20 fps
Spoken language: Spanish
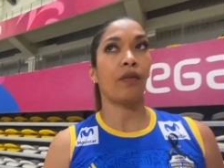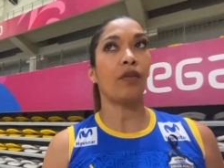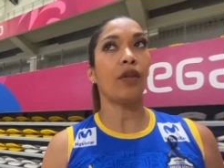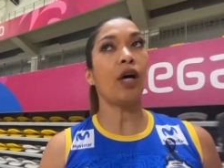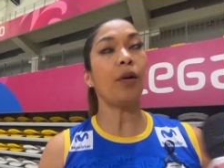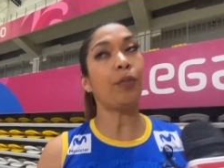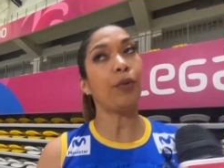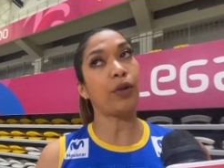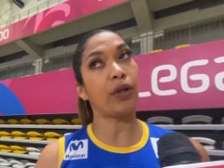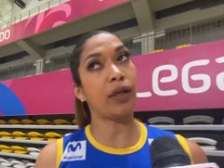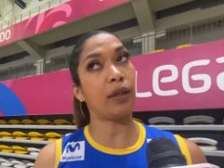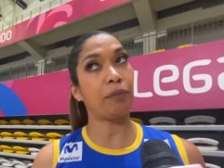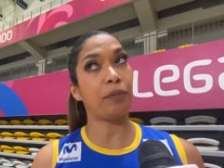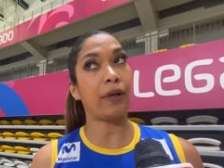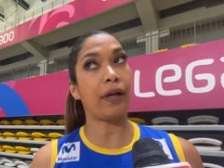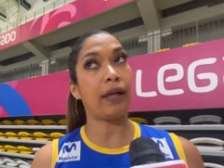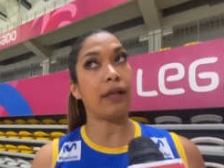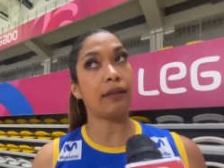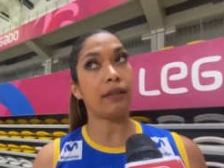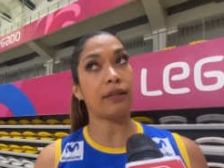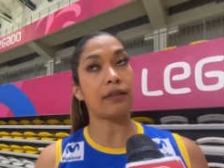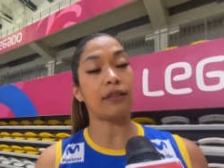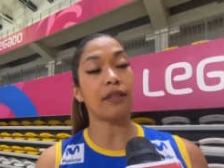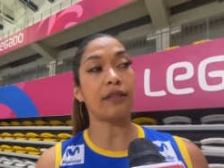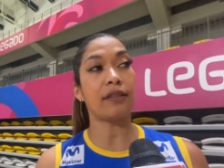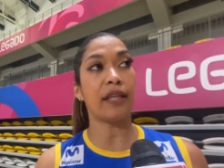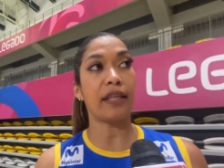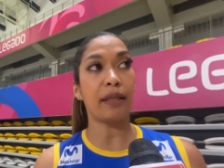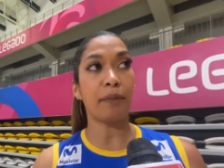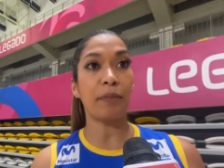No, porque el tercer
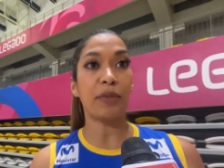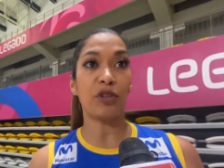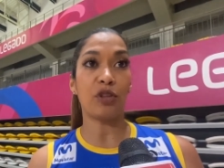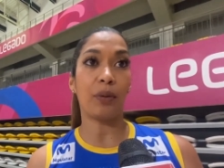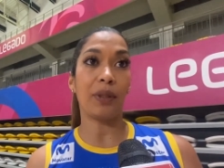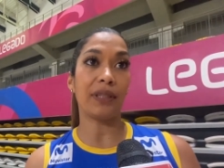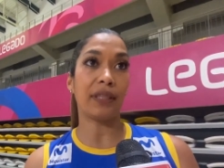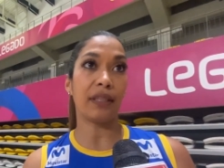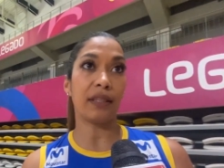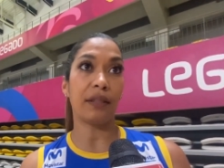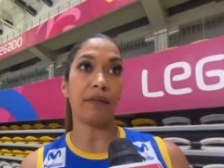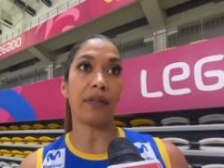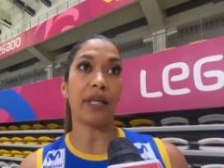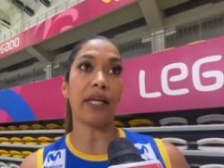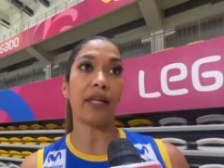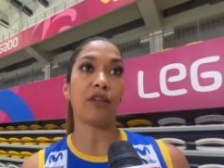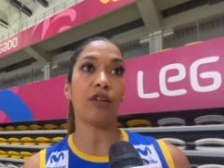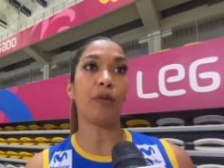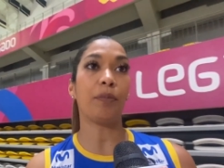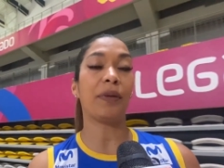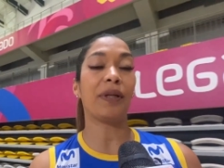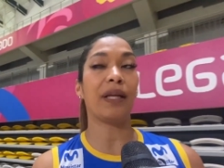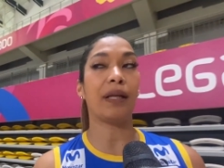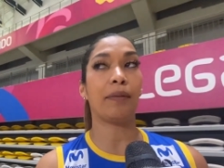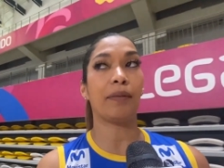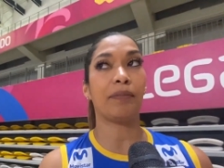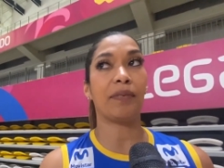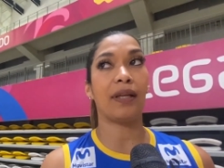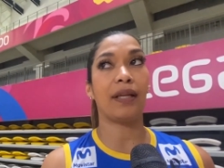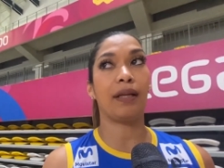set empezó bastante bien,
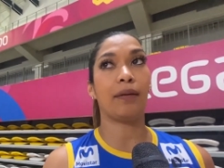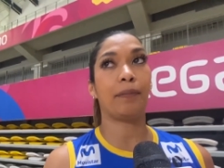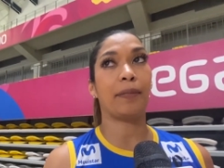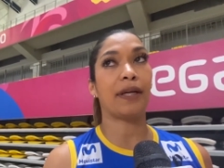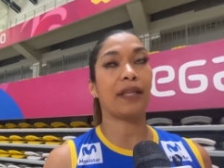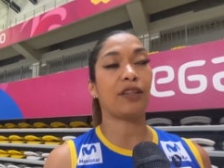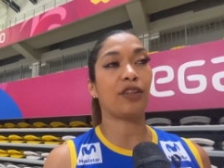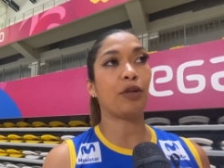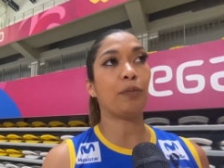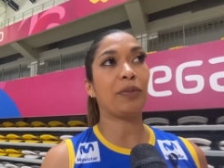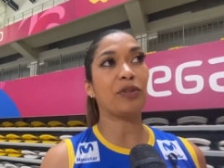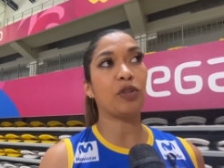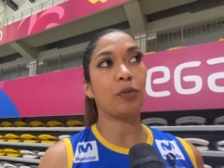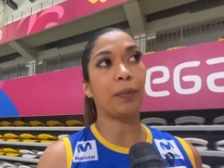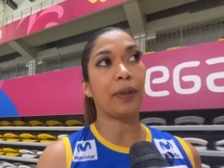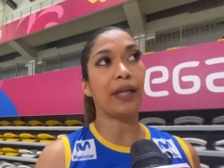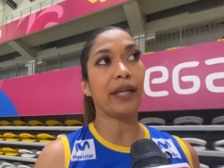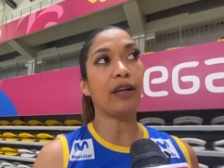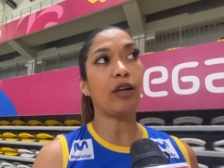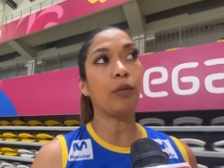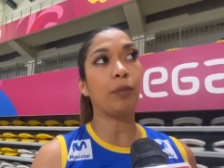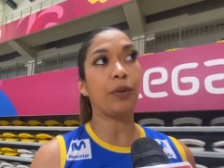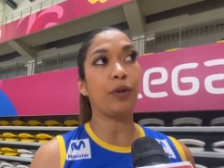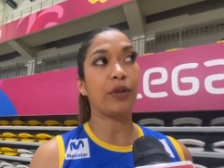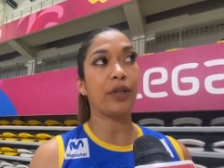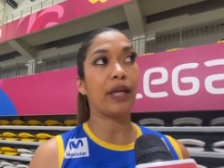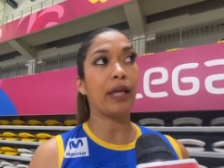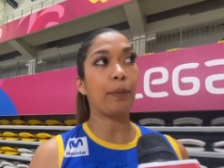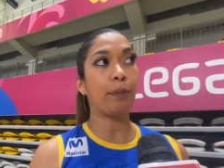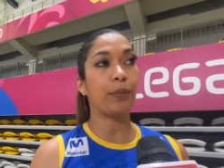el, partido empezó parejo, pero
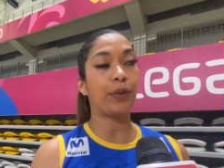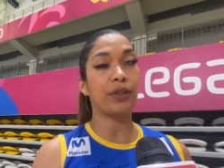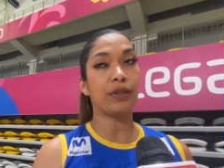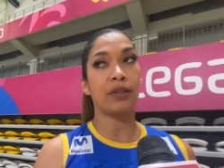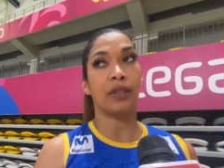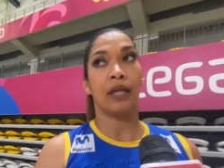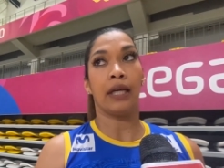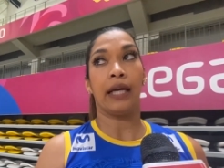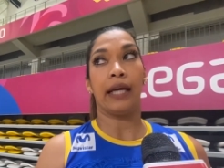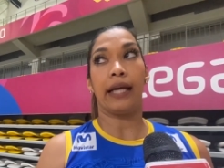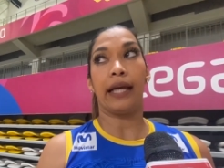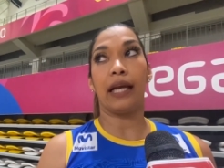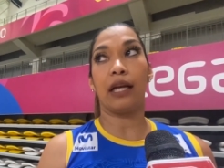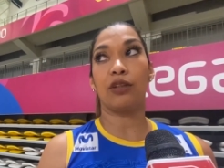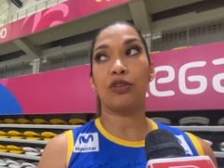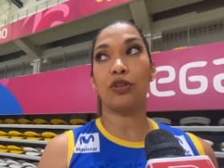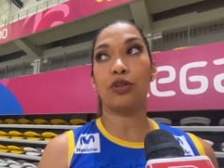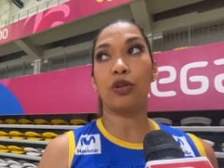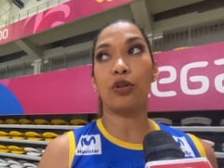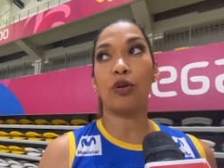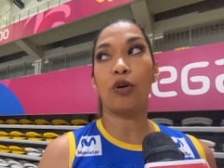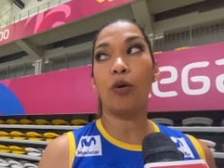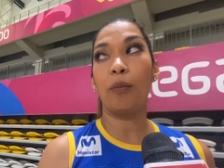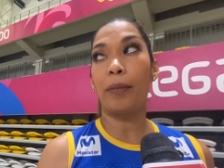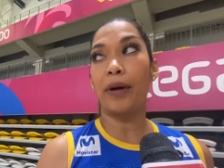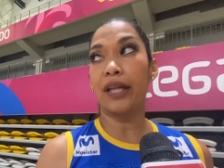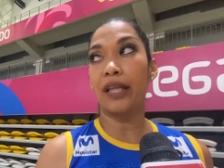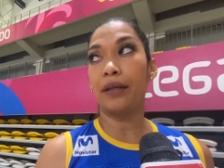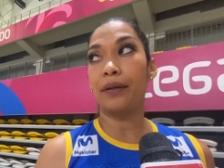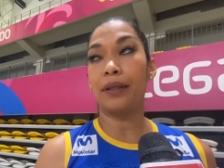ya después eh, nosotros con un
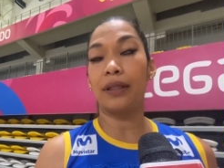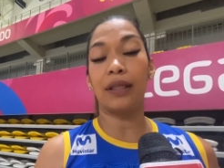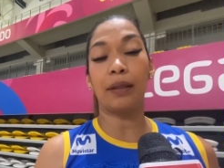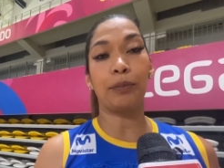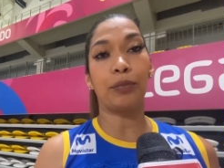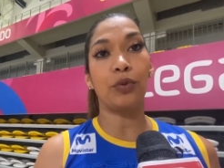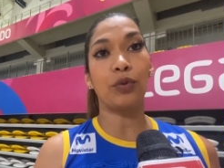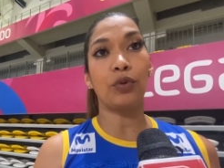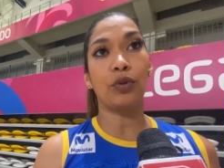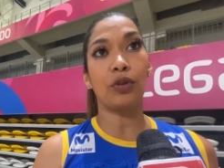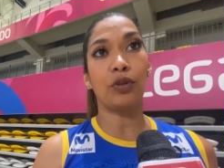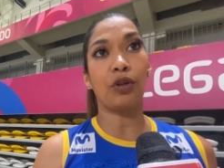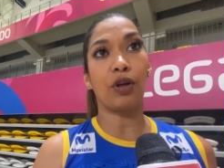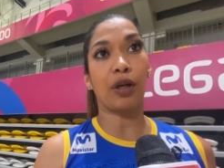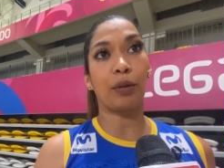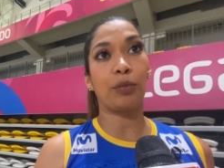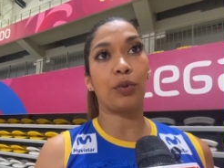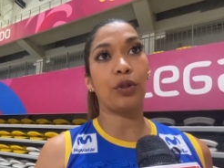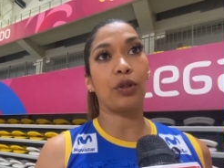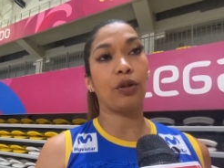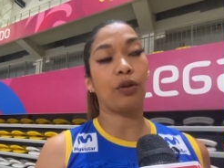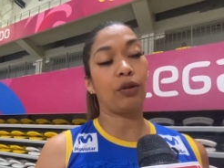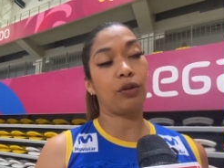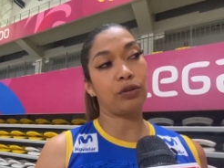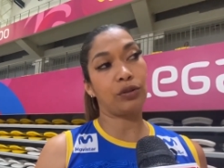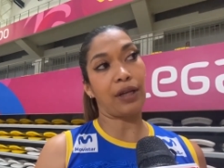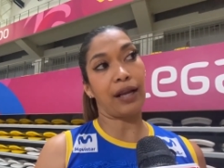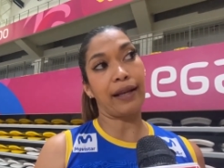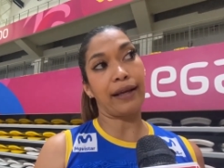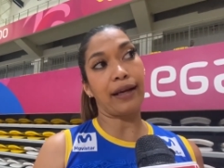par de, puntos
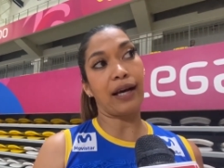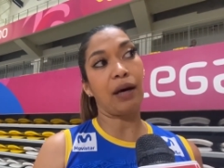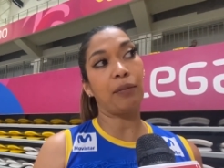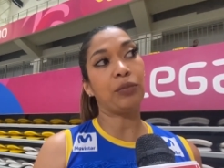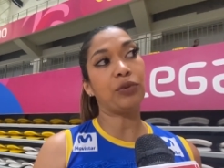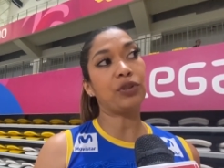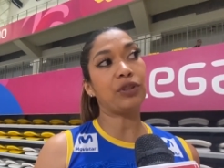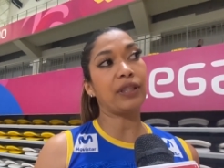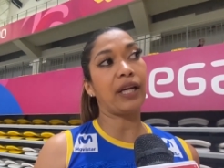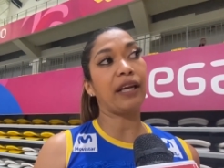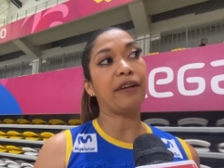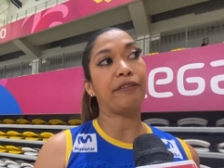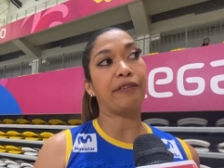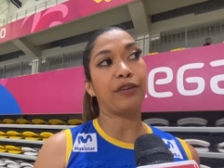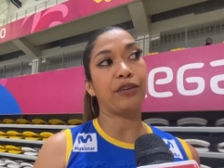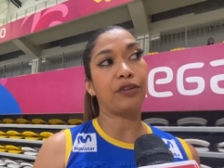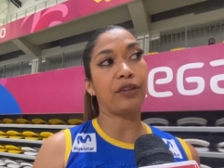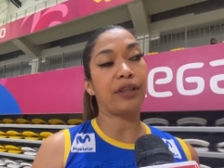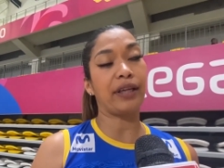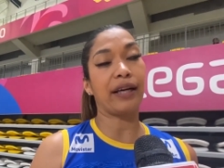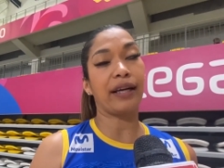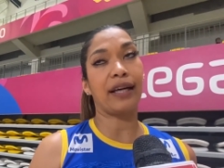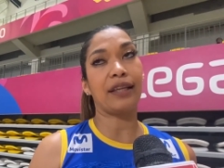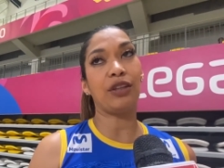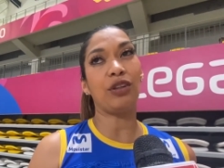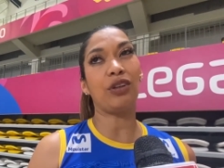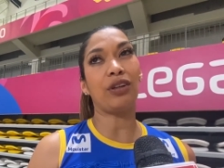nos, alejamos y ahí fue donde ya cayó.